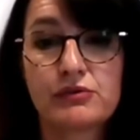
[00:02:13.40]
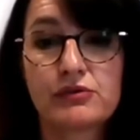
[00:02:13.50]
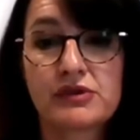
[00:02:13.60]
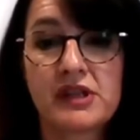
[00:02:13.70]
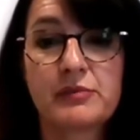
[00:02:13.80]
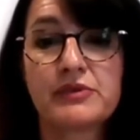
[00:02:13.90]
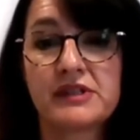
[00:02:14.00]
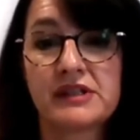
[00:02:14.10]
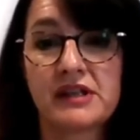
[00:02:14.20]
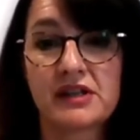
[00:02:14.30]
dis toujours cette
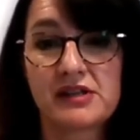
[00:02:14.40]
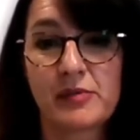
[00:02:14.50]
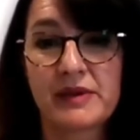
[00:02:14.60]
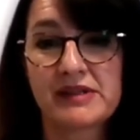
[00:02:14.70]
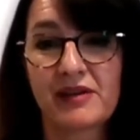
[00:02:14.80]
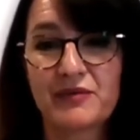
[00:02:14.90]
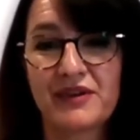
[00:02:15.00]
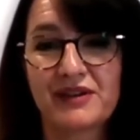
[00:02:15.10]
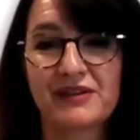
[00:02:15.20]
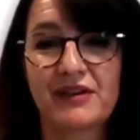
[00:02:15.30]
petite agence parce qu'en
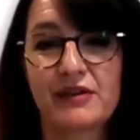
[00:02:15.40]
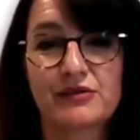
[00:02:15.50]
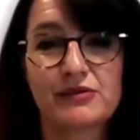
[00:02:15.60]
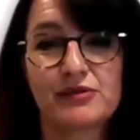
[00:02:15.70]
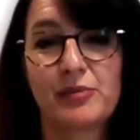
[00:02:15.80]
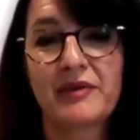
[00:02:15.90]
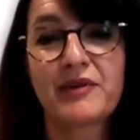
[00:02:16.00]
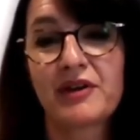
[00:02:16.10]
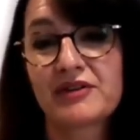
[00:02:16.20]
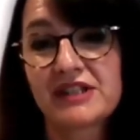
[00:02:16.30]
fait je ne suis
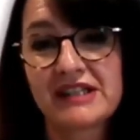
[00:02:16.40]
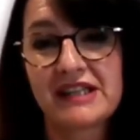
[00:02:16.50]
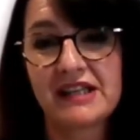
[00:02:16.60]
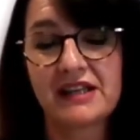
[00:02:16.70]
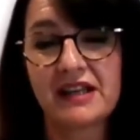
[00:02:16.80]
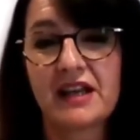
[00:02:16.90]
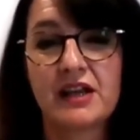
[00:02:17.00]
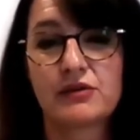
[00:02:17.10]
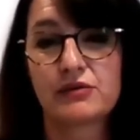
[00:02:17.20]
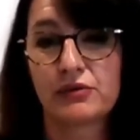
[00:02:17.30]
pas franchisée,
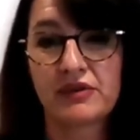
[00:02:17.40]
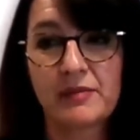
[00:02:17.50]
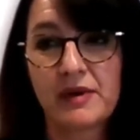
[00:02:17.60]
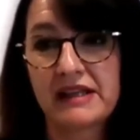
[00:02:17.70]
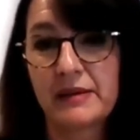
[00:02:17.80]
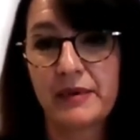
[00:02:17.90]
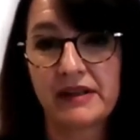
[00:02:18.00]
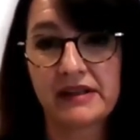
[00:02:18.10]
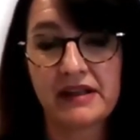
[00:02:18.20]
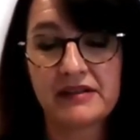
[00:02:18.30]
je suis totalement
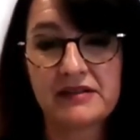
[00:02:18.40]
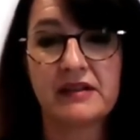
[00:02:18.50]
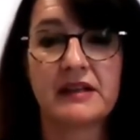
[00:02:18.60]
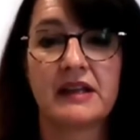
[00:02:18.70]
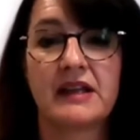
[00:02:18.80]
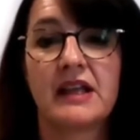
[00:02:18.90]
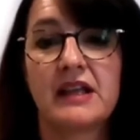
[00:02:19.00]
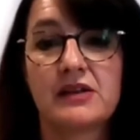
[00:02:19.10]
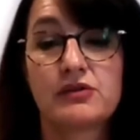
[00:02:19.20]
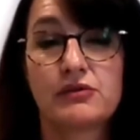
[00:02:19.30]
indépendante.
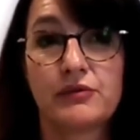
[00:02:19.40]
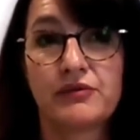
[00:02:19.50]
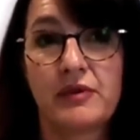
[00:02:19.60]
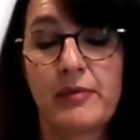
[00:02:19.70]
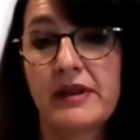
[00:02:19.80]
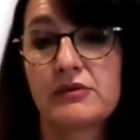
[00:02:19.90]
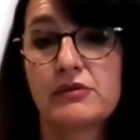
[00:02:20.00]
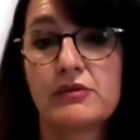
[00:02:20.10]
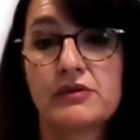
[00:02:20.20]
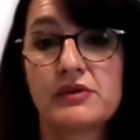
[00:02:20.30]
Je ne fais pas
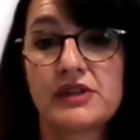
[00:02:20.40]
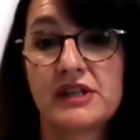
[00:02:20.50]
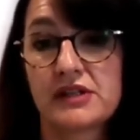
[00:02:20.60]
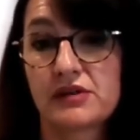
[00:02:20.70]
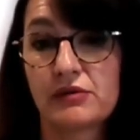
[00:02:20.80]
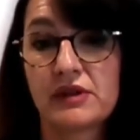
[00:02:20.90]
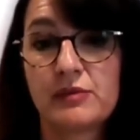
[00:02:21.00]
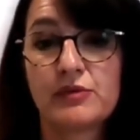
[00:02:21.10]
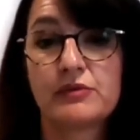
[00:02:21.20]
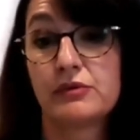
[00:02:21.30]
de gestion
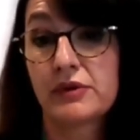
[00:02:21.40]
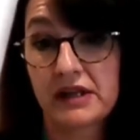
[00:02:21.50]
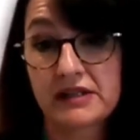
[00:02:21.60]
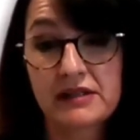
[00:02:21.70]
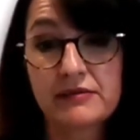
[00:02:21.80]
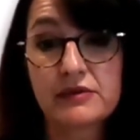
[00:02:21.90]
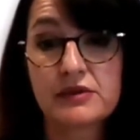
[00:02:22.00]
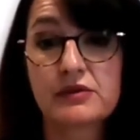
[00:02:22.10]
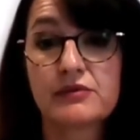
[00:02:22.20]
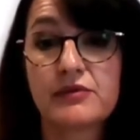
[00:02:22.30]

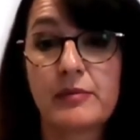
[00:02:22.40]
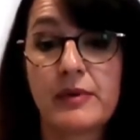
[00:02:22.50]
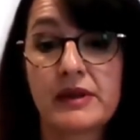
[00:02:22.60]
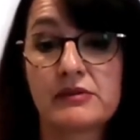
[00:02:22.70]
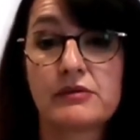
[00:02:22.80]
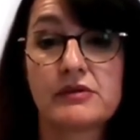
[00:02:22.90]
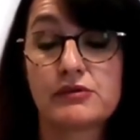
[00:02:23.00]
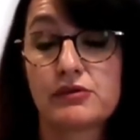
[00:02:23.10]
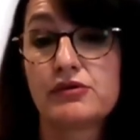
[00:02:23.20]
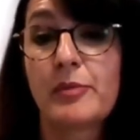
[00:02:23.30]
locative, je ne fais pas de,
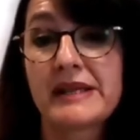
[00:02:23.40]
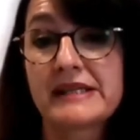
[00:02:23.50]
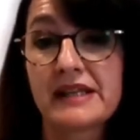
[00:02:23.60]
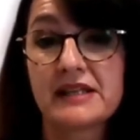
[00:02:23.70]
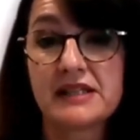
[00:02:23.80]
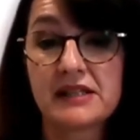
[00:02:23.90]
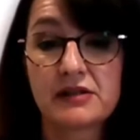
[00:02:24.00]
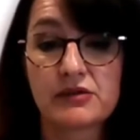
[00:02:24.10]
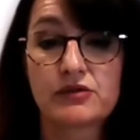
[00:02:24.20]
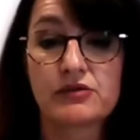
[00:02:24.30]
je ne suis pas
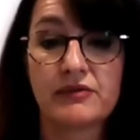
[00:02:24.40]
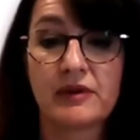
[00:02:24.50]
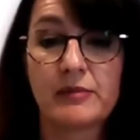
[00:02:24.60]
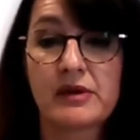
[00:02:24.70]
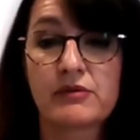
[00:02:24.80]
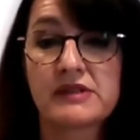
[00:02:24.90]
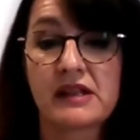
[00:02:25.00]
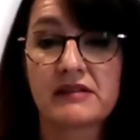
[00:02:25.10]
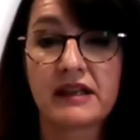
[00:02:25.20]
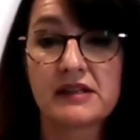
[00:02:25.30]
syndic. Je suis vraiment
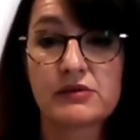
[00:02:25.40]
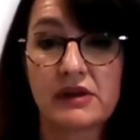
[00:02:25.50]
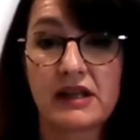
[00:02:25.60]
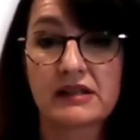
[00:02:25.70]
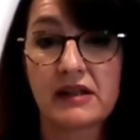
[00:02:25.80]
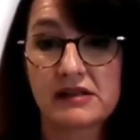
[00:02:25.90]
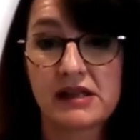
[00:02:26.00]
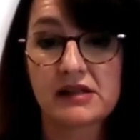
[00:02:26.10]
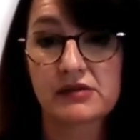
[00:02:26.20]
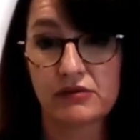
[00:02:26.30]
concentrée sur la
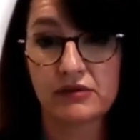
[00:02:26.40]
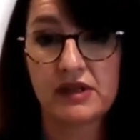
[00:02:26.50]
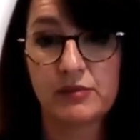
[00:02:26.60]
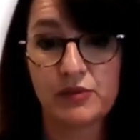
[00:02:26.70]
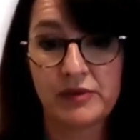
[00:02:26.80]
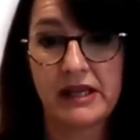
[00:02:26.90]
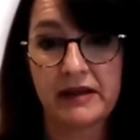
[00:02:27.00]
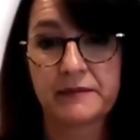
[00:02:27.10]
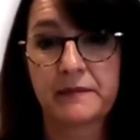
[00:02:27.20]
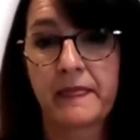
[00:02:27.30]
transaction
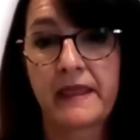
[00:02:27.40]
immobilière.